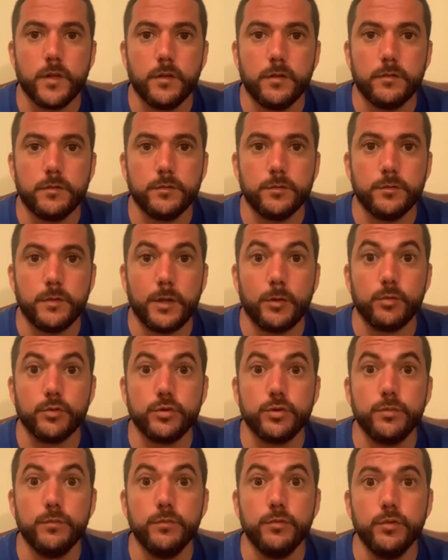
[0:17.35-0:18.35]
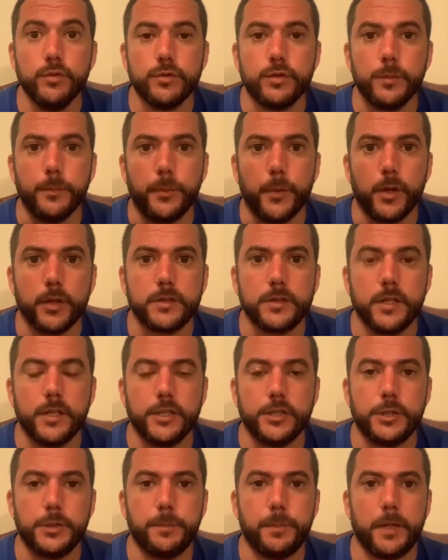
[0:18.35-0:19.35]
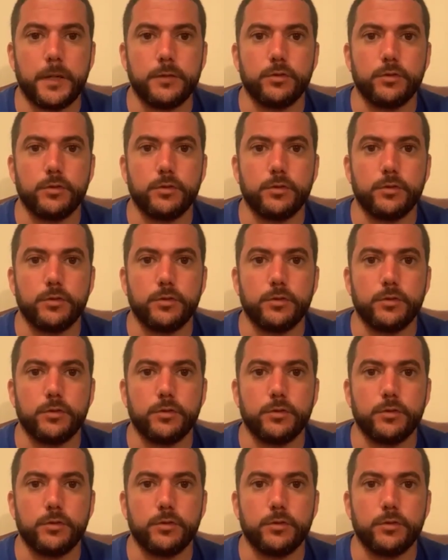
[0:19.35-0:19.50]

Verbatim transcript: um anúncio muito importante para